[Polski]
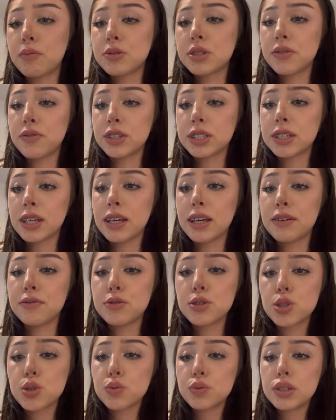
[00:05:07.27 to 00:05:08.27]
Muszę właśnie je
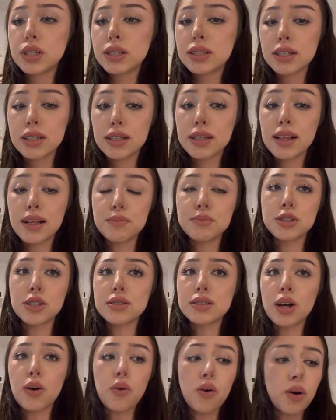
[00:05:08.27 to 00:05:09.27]
wyrzucić i tyle mi
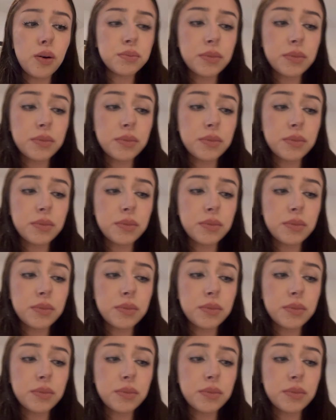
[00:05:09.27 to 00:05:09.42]
zostało.